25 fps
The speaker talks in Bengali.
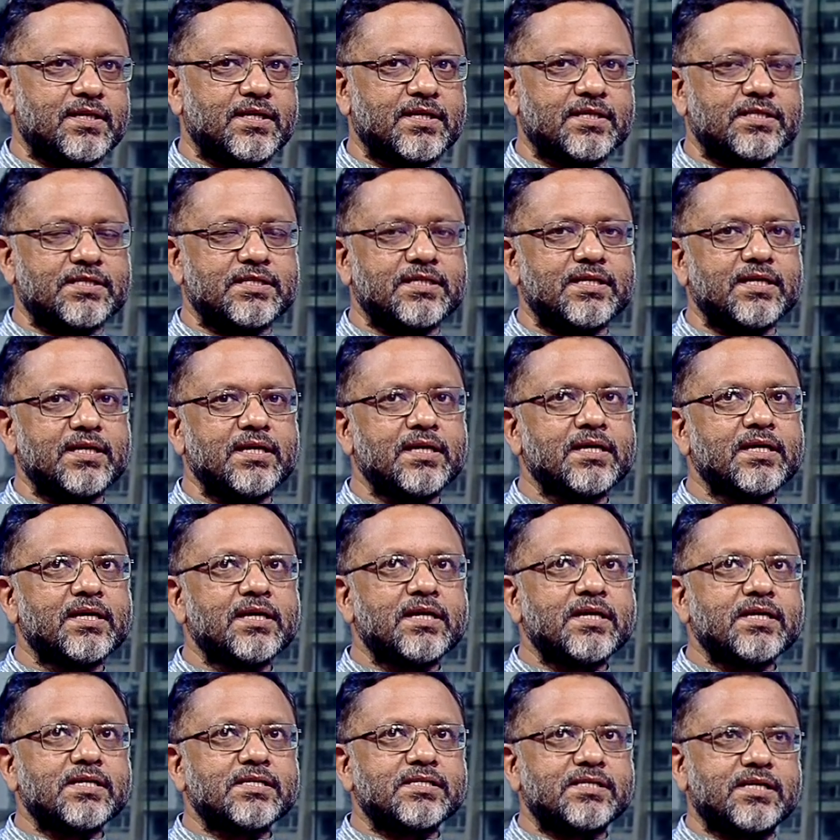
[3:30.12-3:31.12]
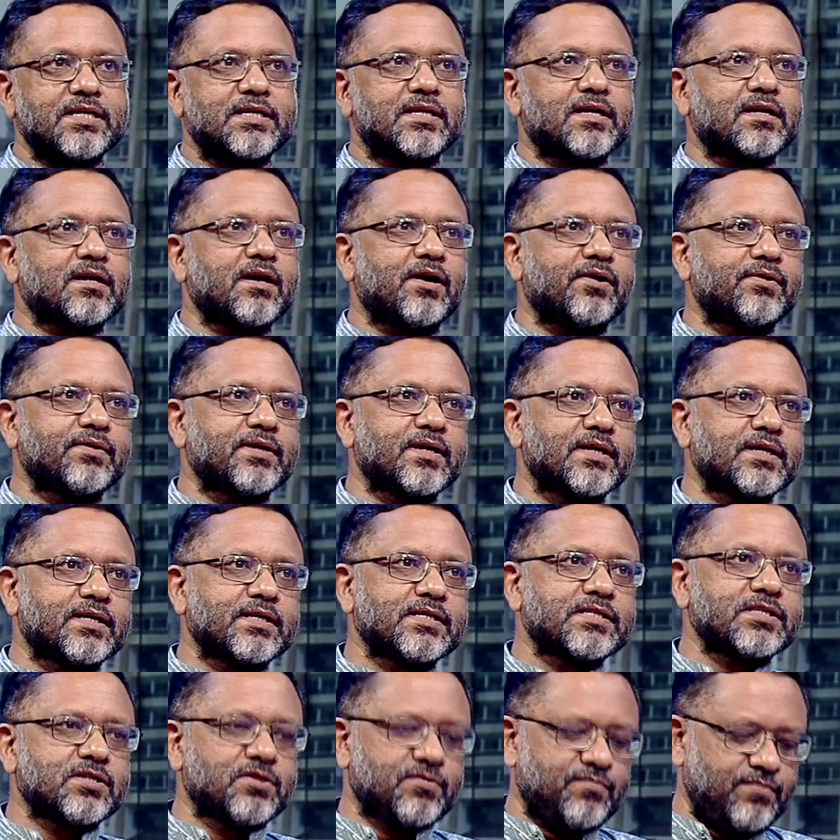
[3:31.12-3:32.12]
নিয়ে আসে সেটার কারণে আর
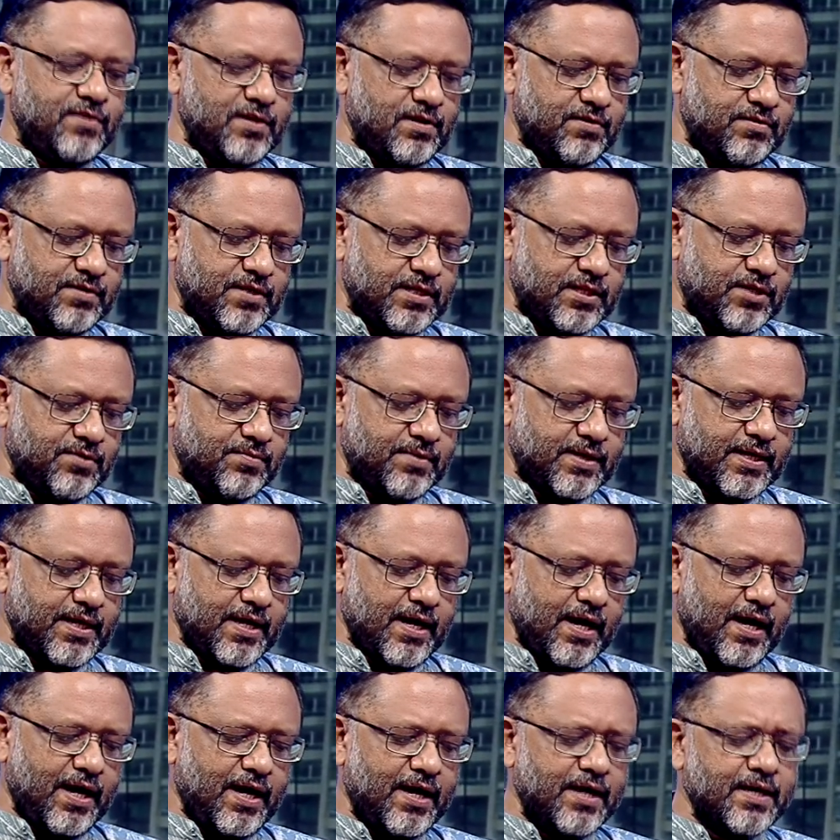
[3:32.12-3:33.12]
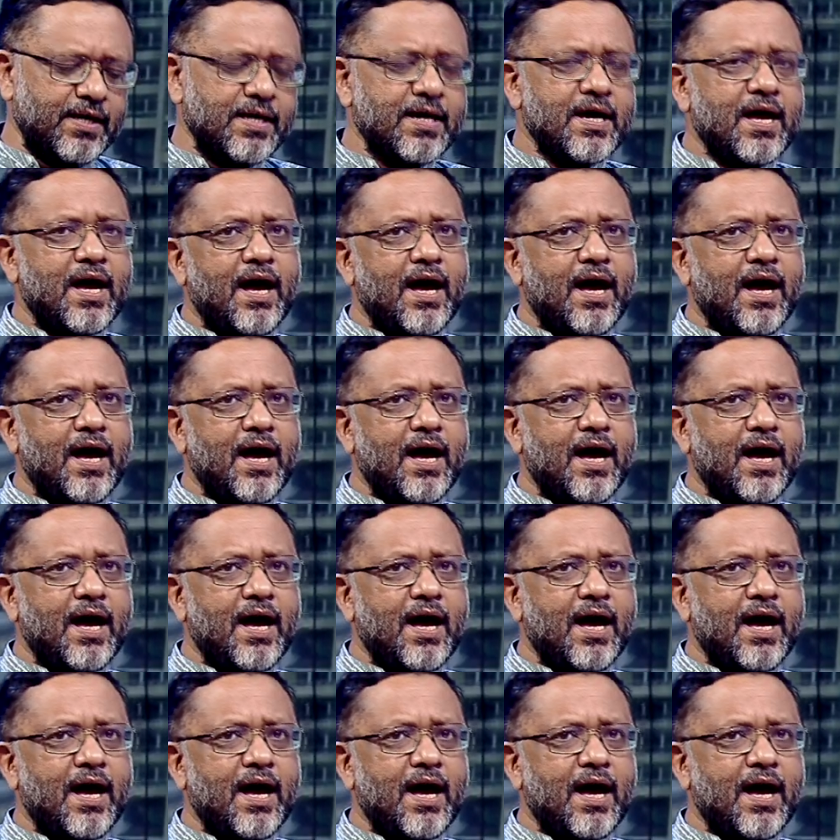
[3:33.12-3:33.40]
কি সে ফিল্ডে যেতে পারে আর